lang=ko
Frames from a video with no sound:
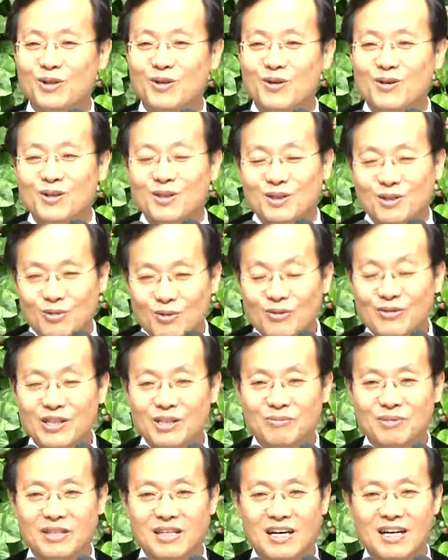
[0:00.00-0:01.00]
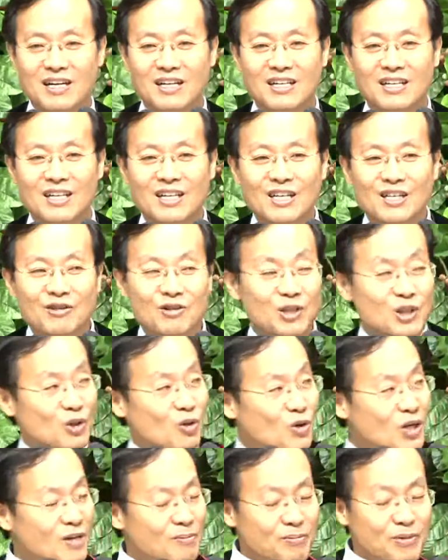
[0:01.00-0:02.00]
감사의 사람으로 승리하시길 주의
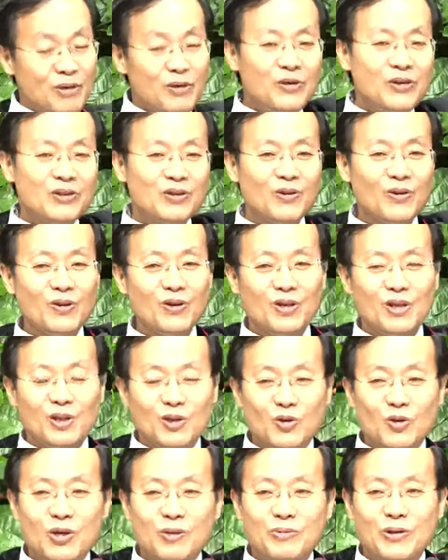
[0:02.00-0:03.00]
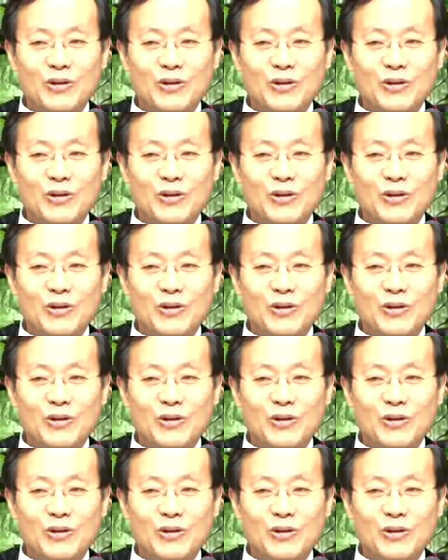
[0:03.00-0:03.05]
이름으로 축원드립니다.